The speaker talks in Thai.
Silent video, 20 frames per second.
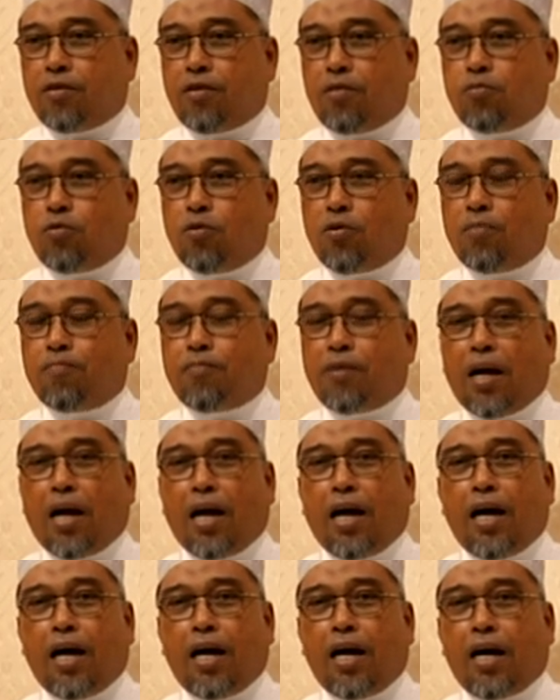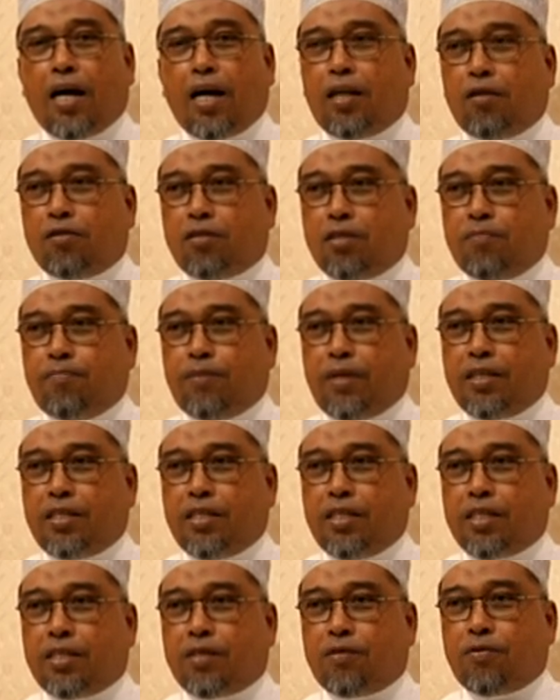ครอบครัวคนพระแล้วถือเป็น
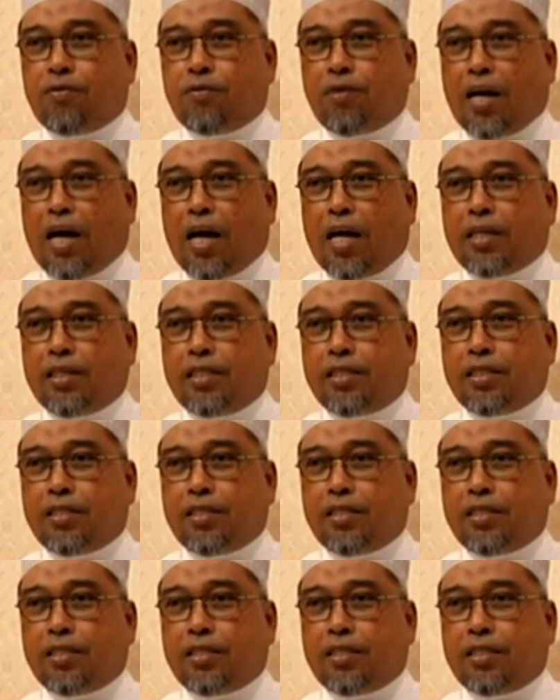อีกโครงการ